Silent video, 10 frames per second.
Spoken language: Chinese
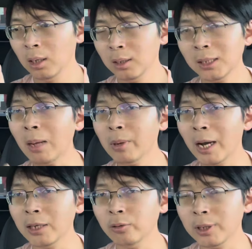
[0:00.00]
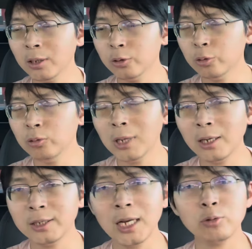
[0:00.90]
他们还有一个巨大
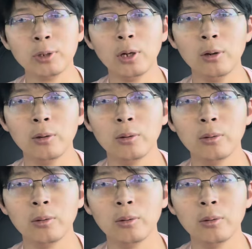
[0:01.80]
的下水道，